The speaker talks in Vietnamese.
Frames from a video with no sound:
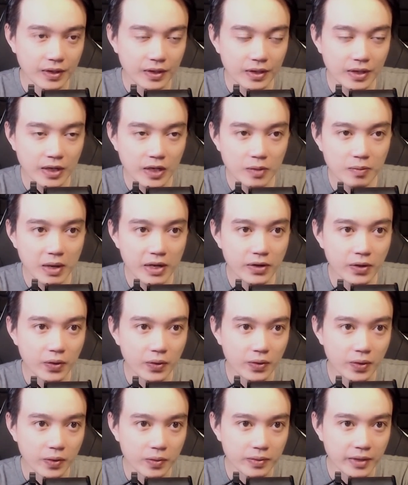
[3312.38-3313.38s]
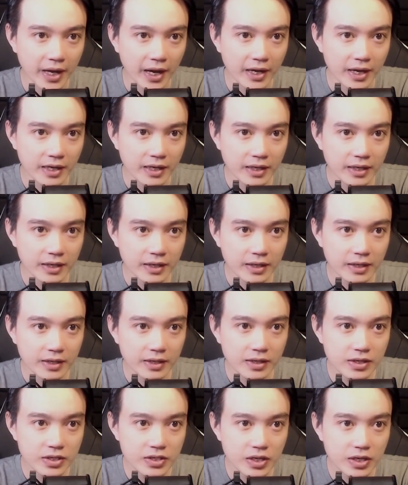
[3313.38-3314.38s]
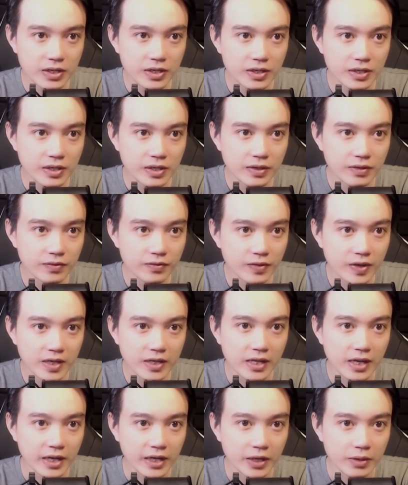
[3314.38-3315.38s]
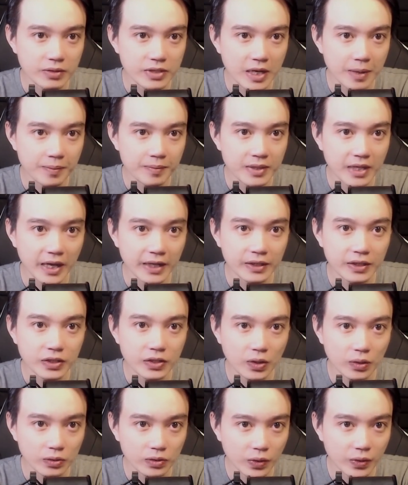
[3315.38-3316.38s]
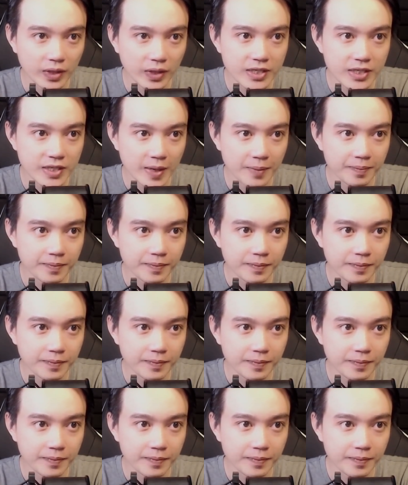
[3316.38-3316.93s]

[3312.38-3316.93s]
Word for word: Kiều Ma Đồ gục ngã, Sinh, Vi và Kiều Trâm chạy tới chỗ tôi để xem.